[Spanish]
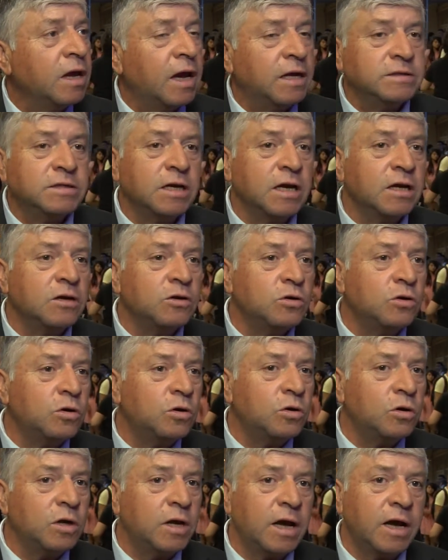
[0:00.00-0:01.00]
Así que
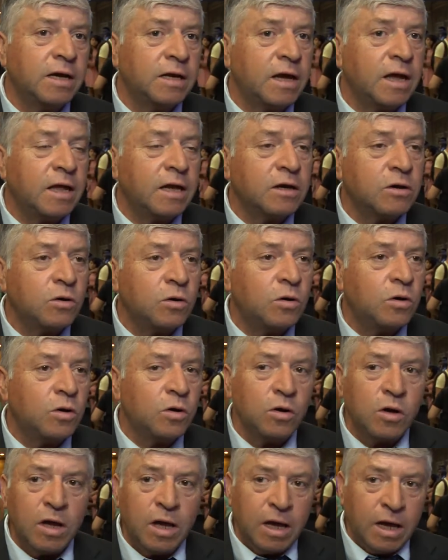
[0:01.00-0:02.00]
yo le
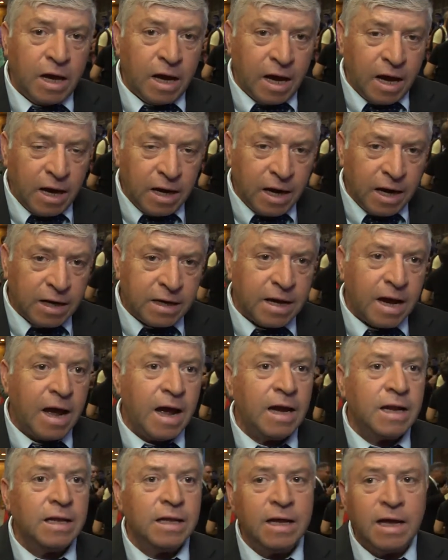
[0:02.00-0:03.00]
agradezco al
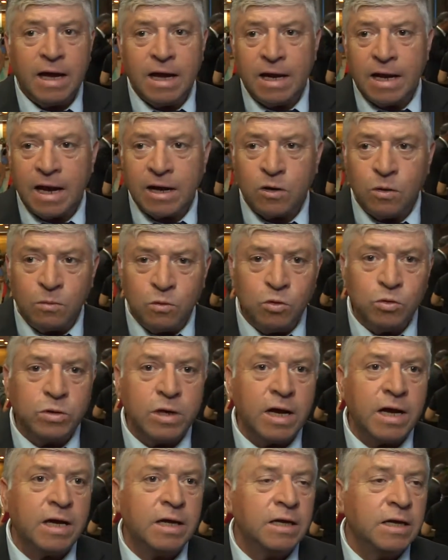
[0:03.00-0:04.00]
alcalde, a la
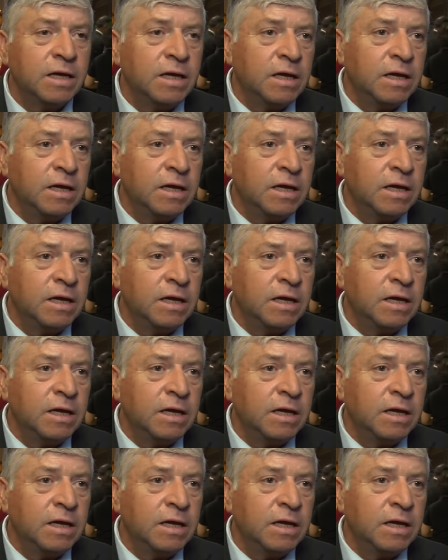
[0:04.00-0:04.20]
comuna,